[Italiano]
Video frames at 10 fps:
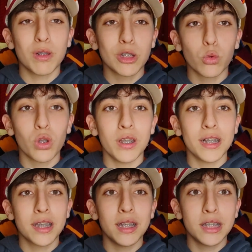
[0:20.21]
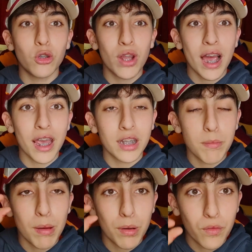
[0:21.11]
qua sotto in descrizione anche
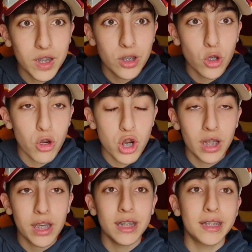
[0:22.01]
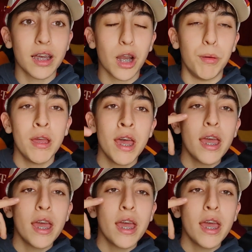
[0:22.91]
dei miei profili social instagram